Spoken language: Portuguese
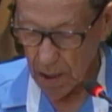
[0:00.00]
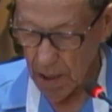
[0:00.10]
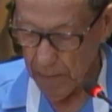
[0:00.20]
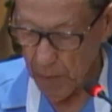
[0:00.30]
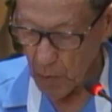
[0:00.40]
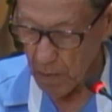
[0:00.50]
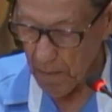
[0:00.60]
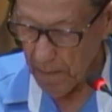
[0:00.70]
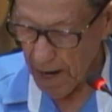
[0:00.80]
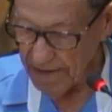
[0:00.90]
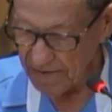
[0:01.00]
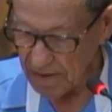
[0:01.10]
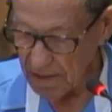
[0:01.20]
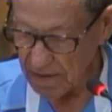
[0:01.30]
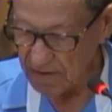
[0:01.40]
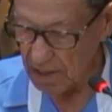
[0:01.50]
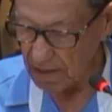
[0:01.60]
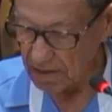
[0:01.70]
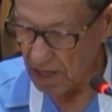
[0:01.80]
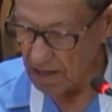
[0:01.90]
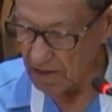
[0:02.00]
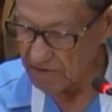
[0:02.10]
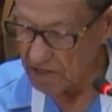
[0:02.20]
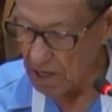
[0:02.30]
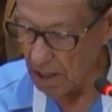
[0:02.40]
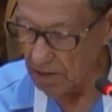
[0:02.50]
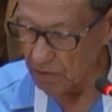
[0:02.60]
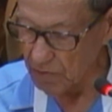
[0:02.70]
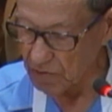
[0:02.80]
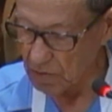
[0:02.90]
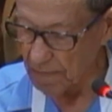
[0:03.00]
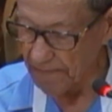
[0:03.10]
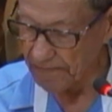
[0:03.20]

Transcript: que por mais de centenas de anos